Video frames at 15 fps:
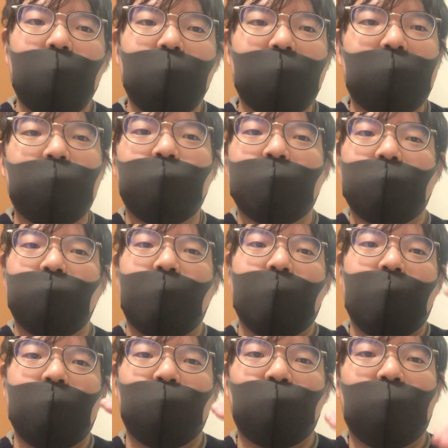じわじわ
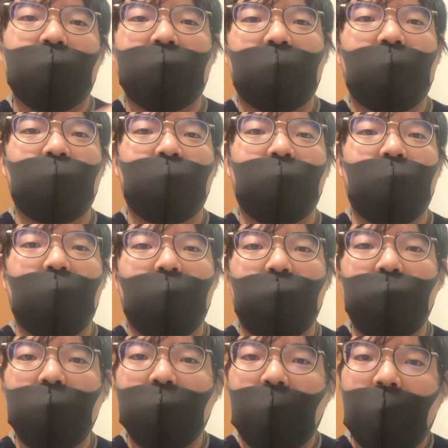上がるとかじゃなくて、
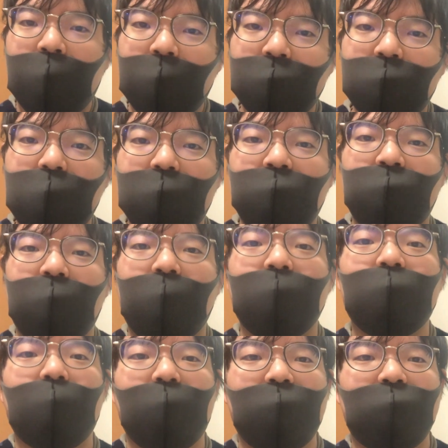やっぱり上がったり下
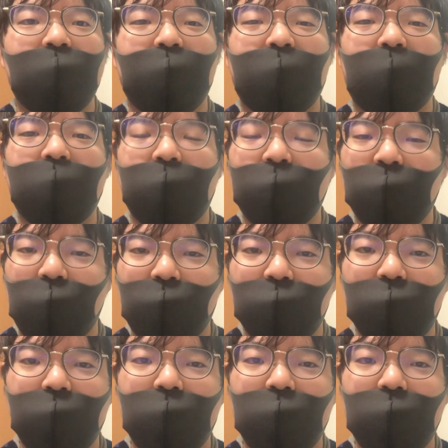がったりしてたんですよ。